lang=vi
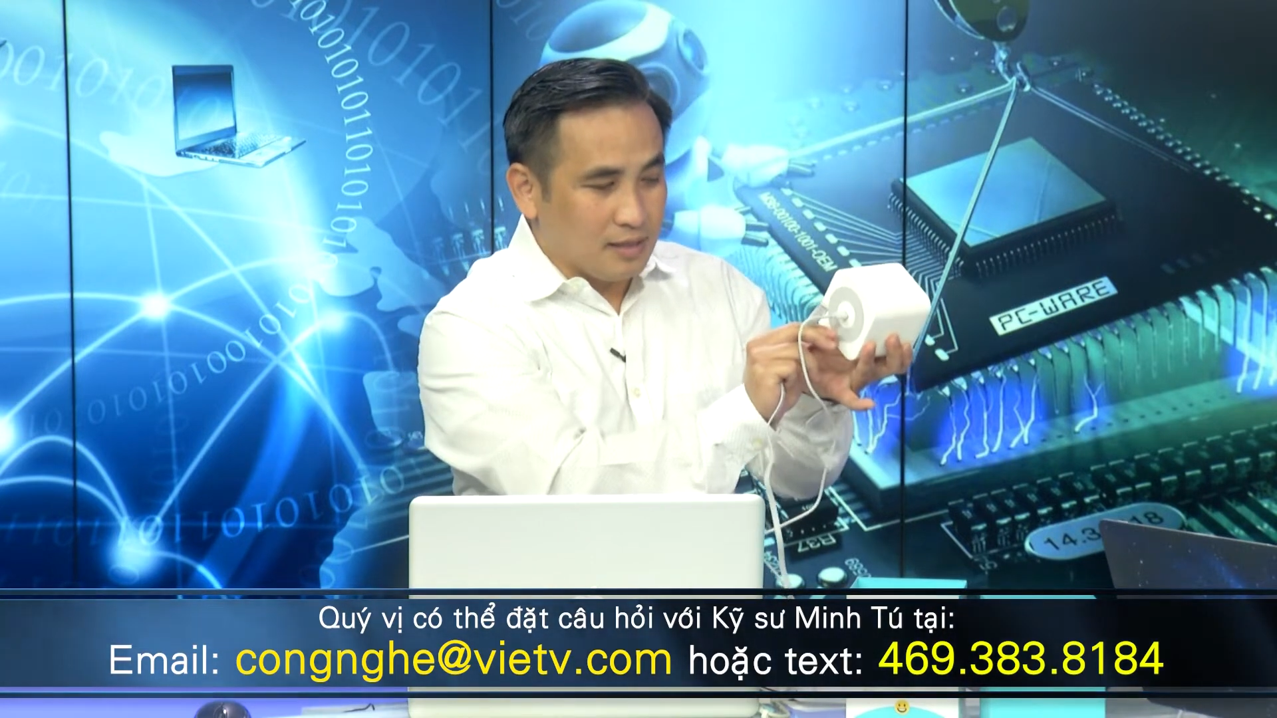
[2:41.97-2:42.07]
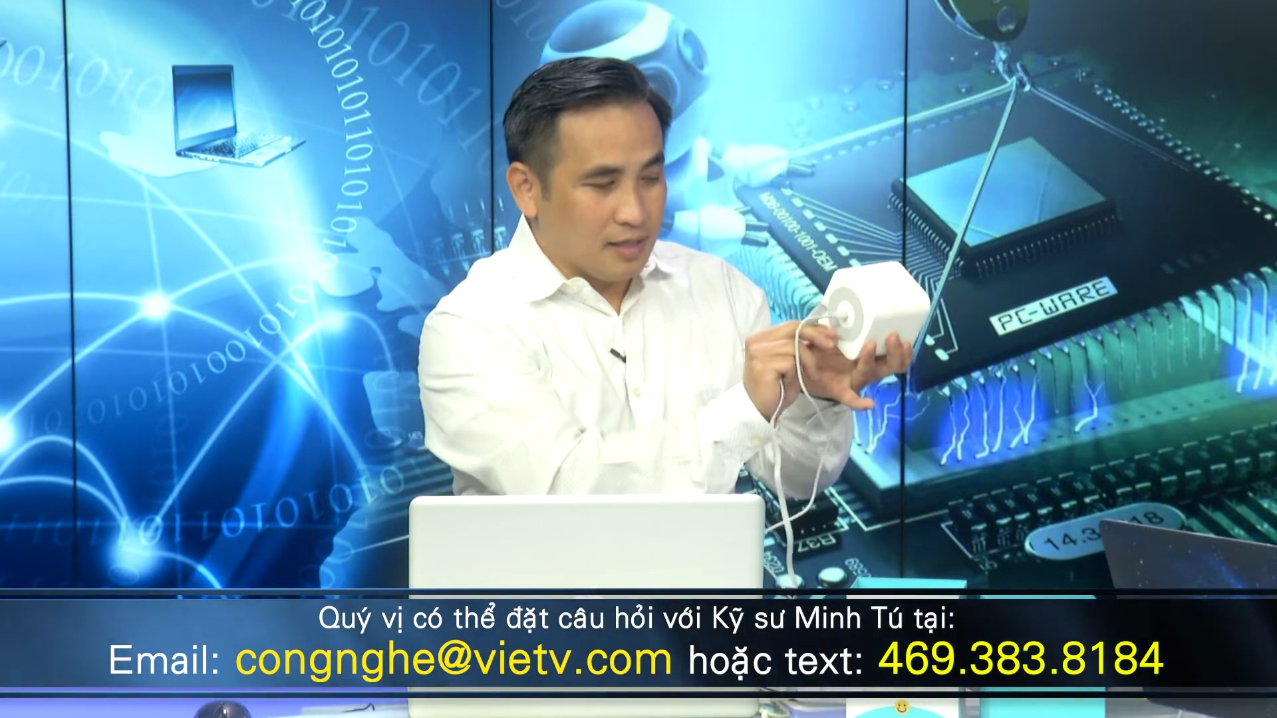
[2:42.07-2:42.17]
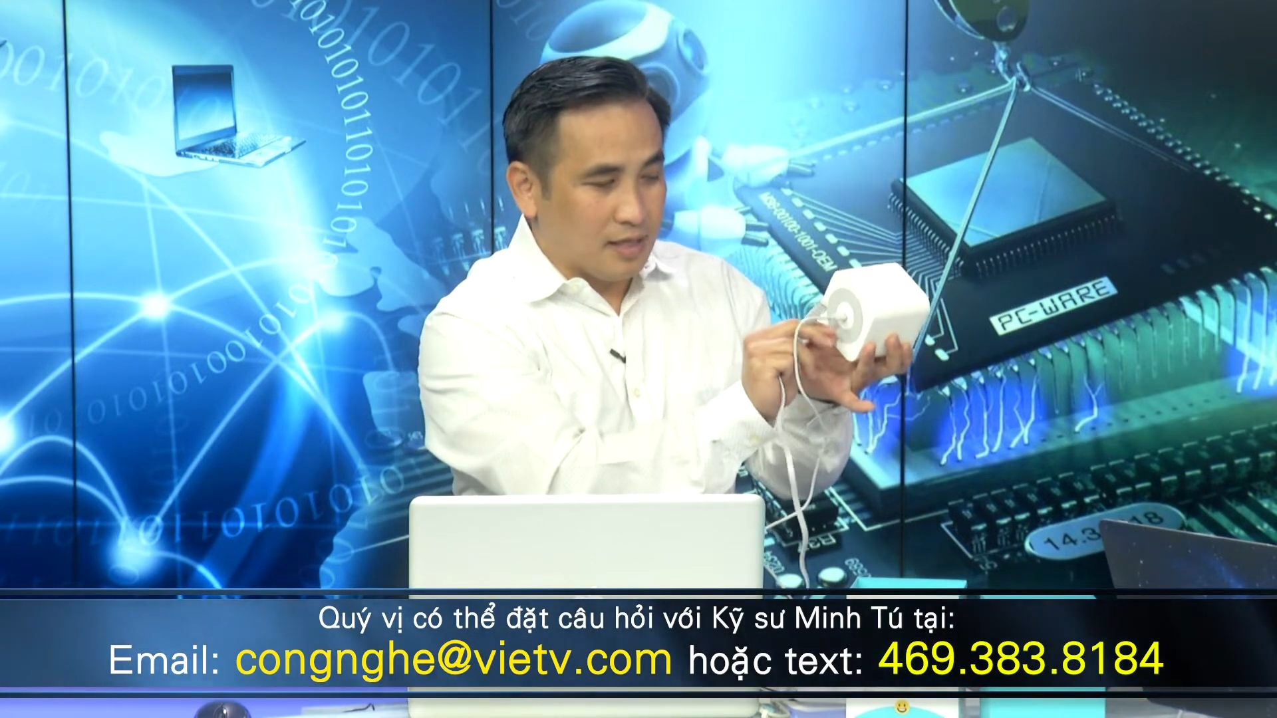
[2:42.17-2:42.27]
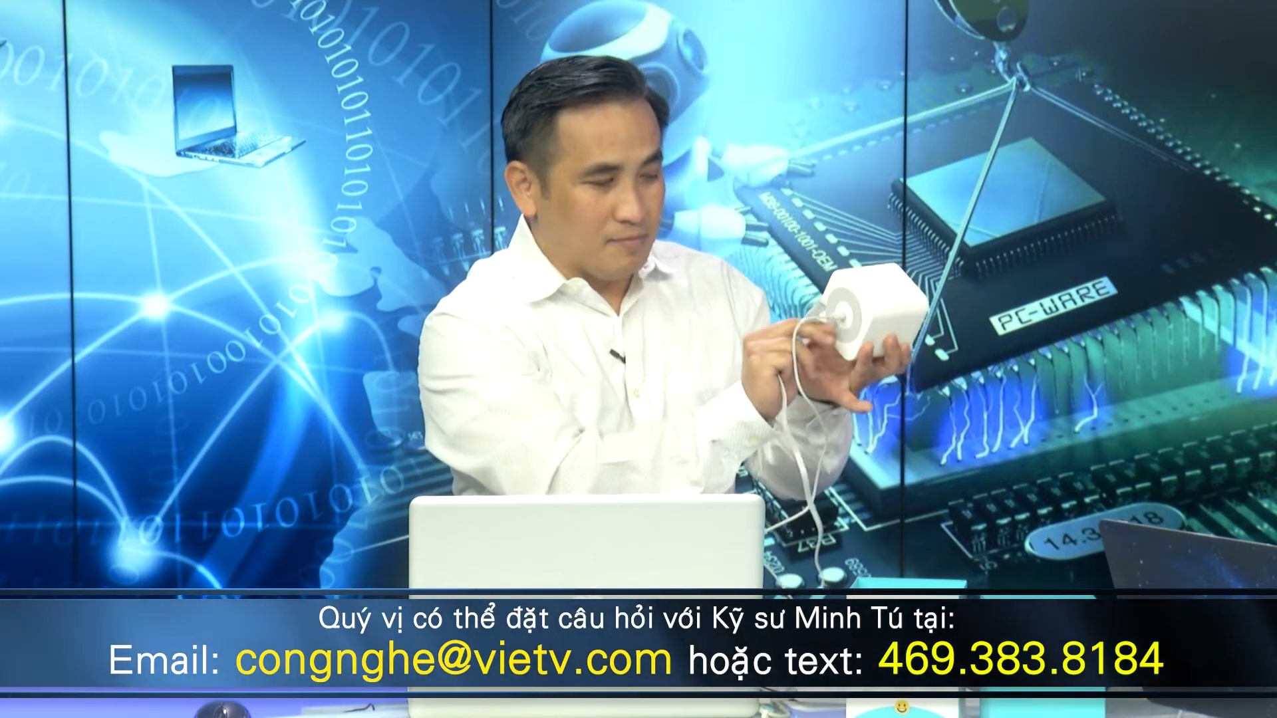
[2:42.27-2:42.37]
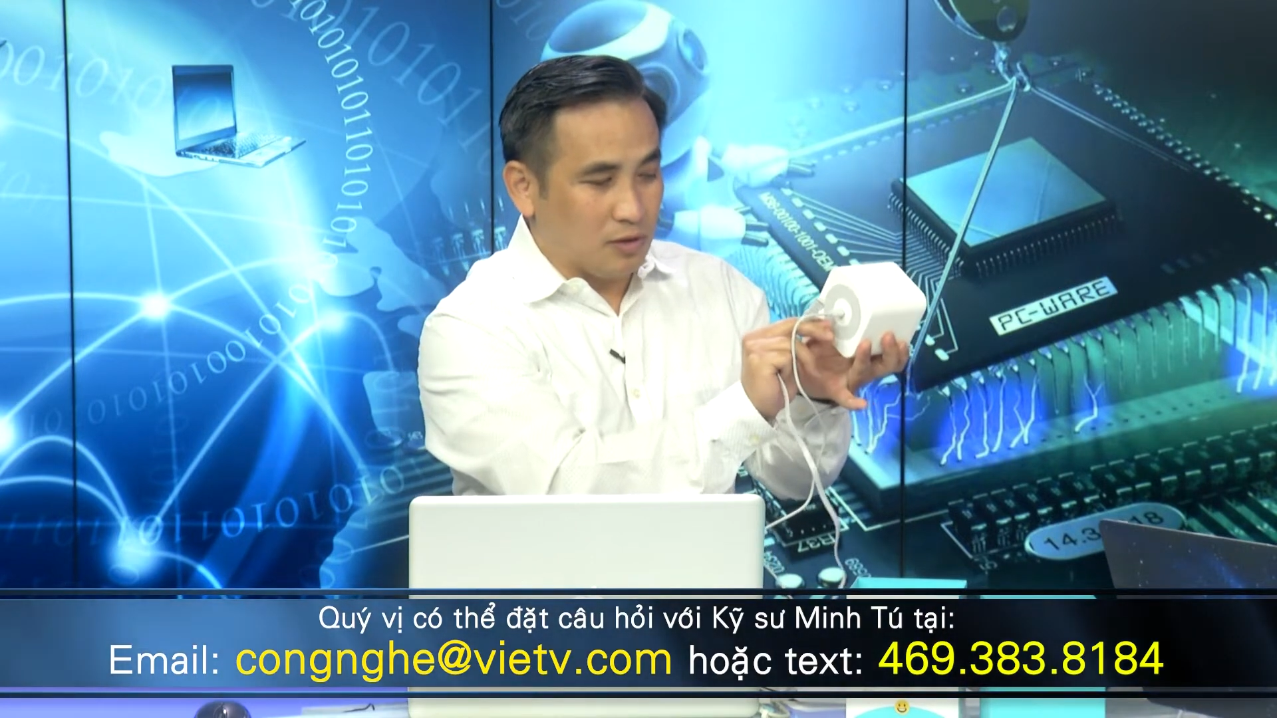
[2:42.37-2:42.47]

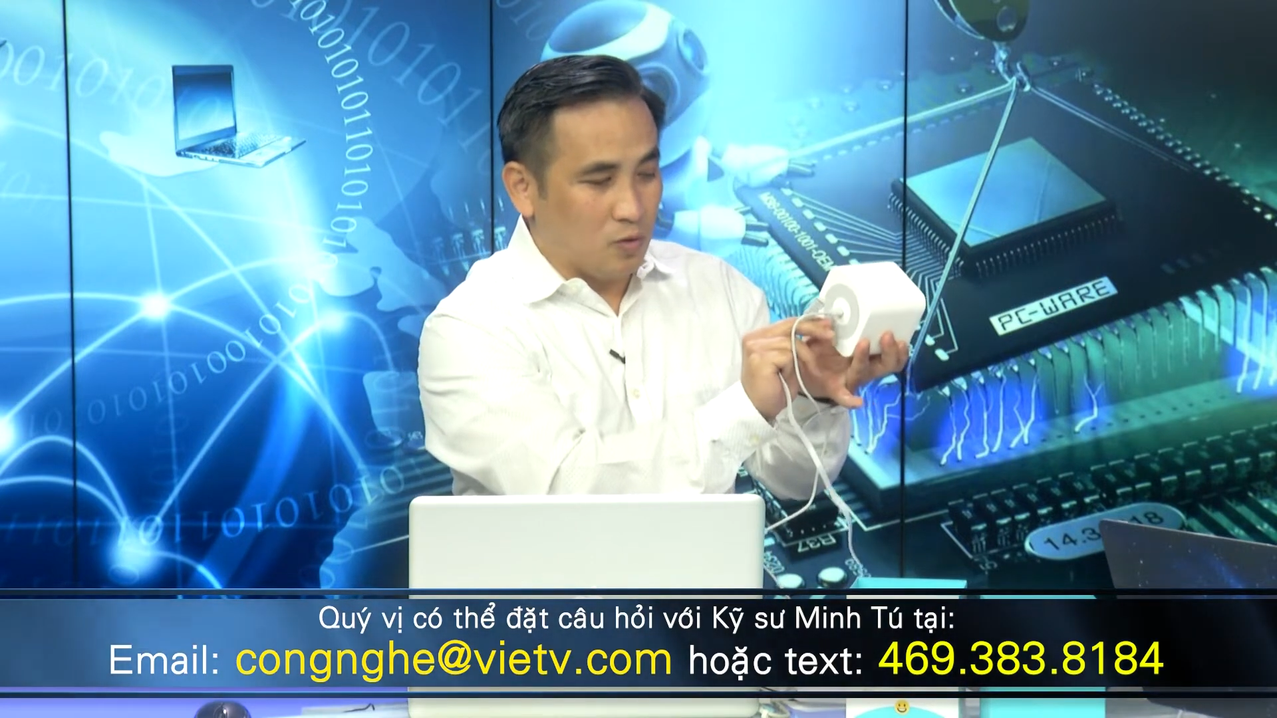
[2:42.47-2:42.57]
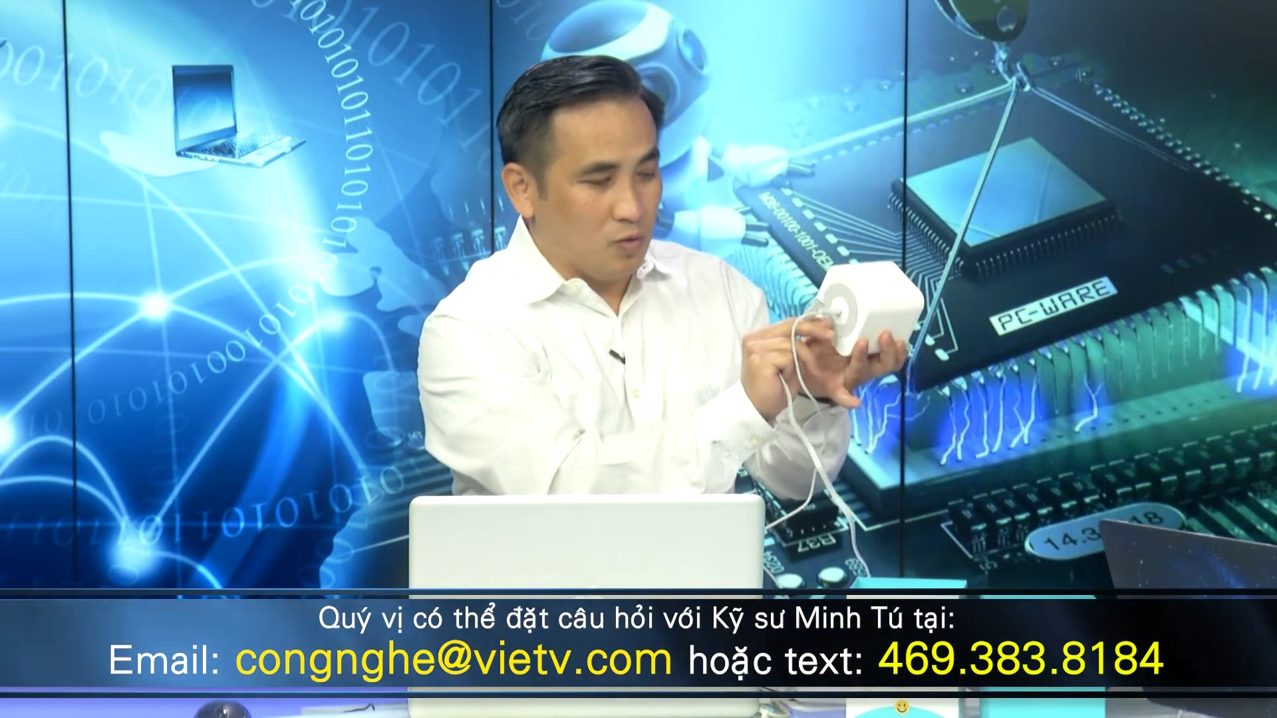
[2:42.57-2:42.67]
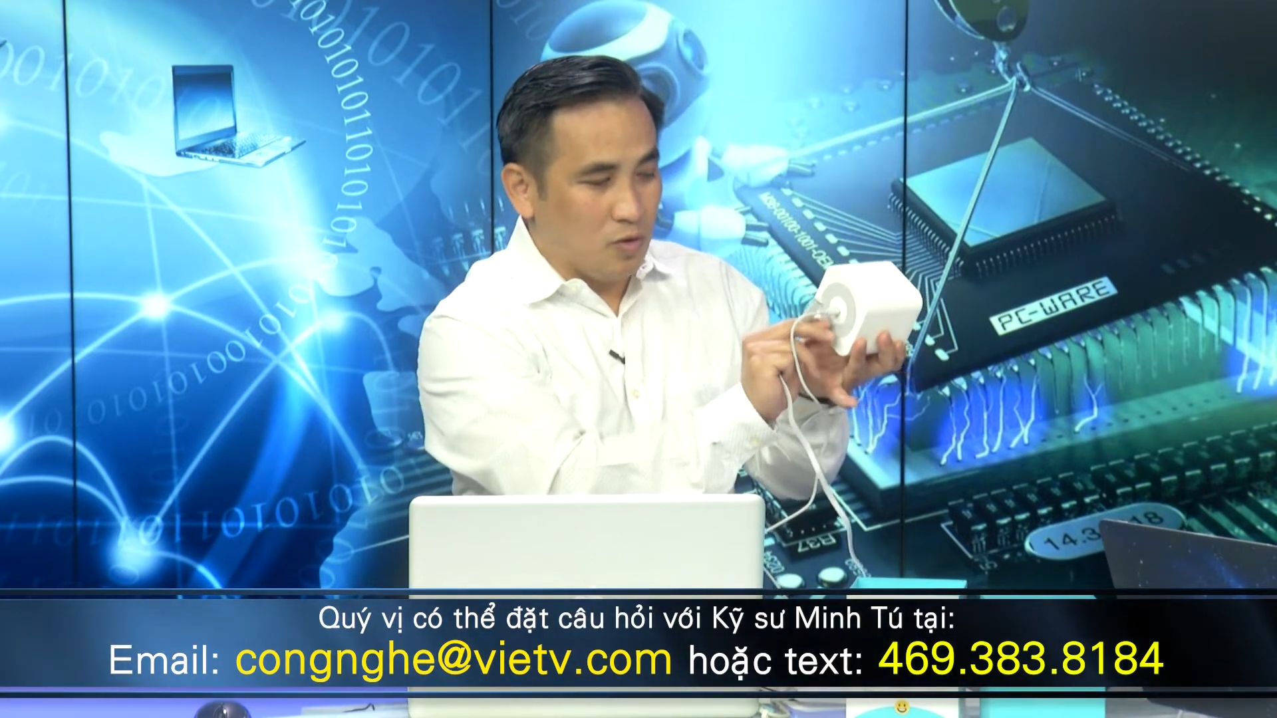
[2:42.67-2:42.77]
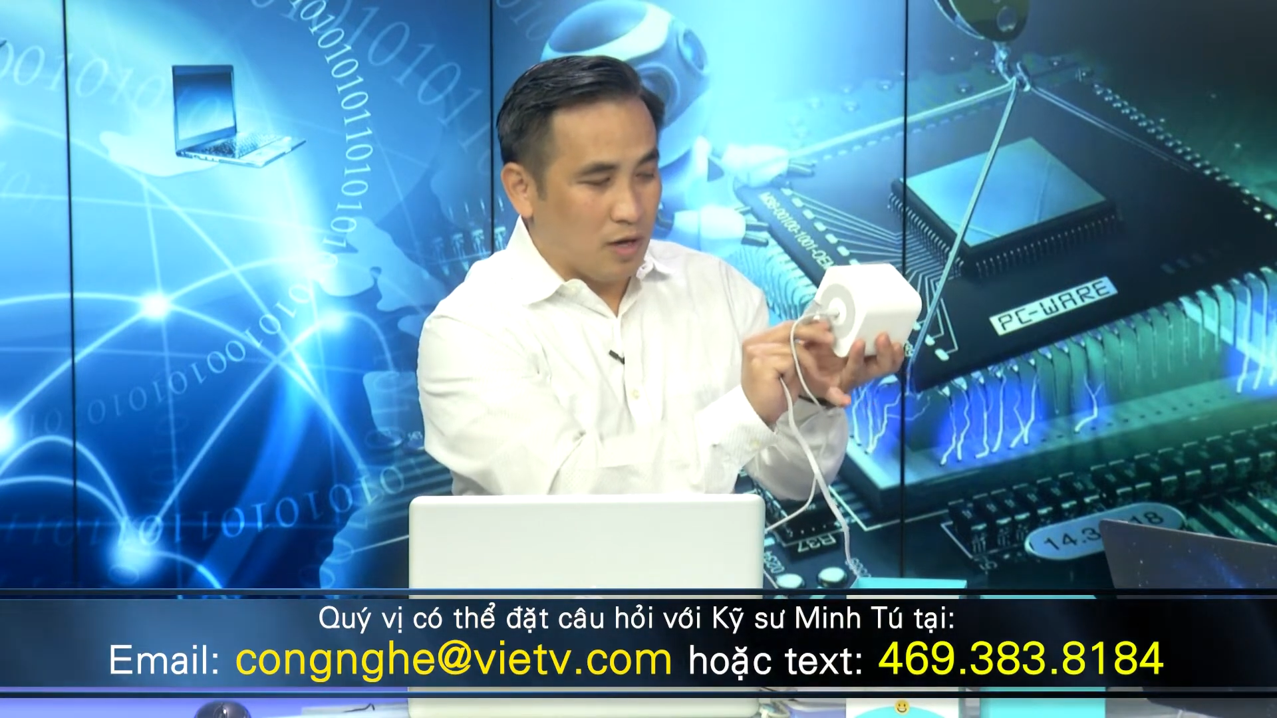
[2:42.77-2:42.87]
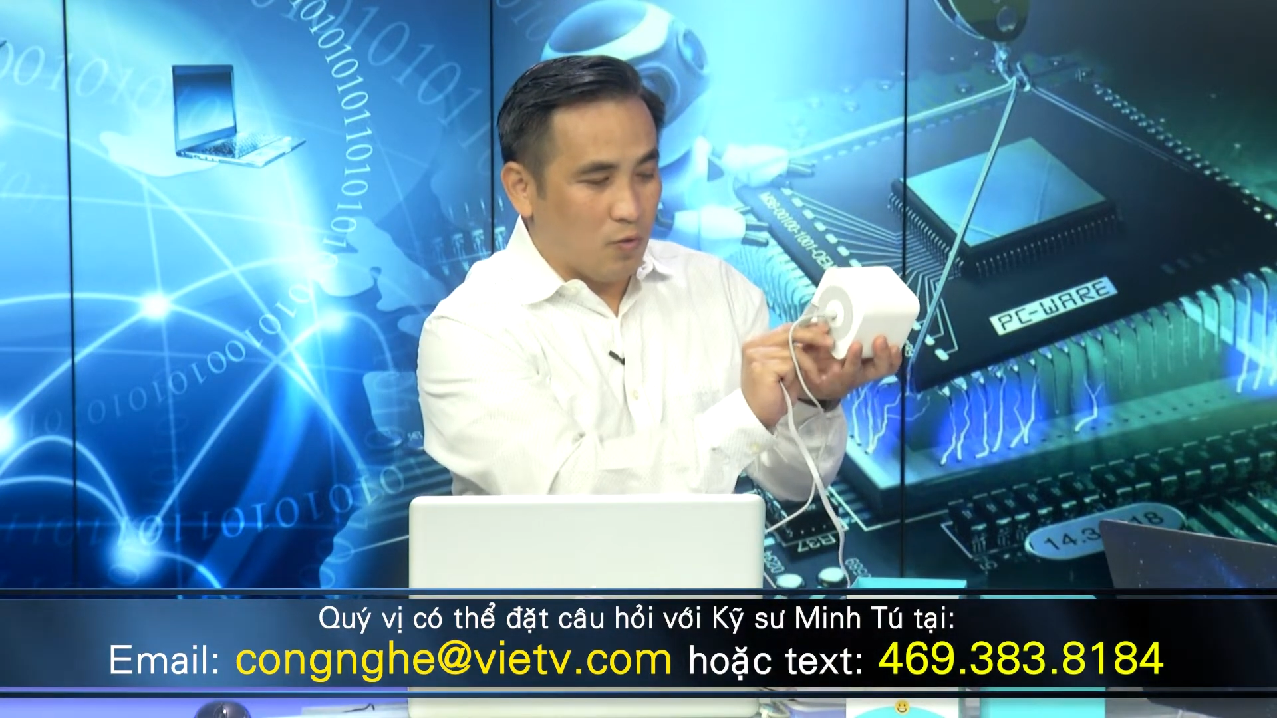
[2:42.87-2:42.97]
thì Minh Tú